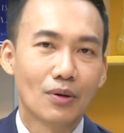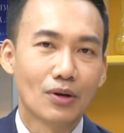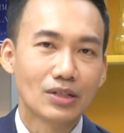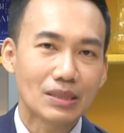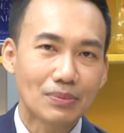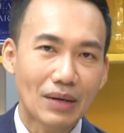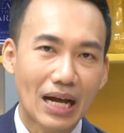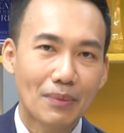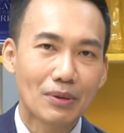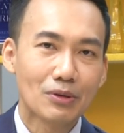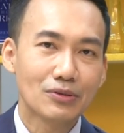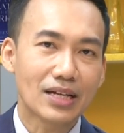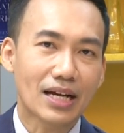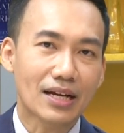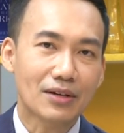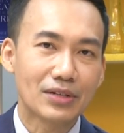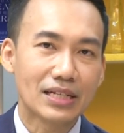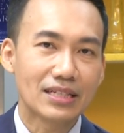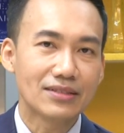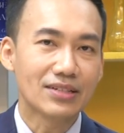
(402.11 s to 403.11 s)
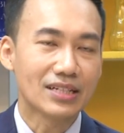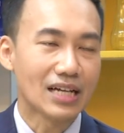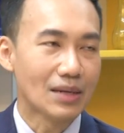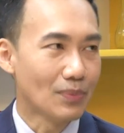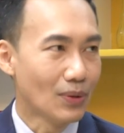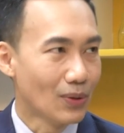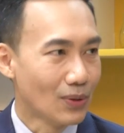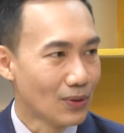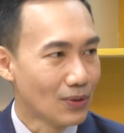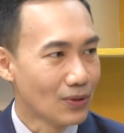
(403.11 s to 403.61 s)
มก็จะพาไปรู้จักรีทสิงคโป
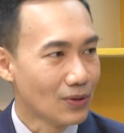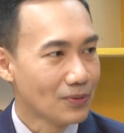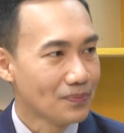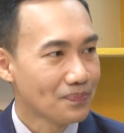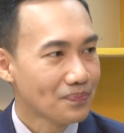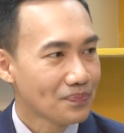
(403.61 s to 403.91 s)
ร์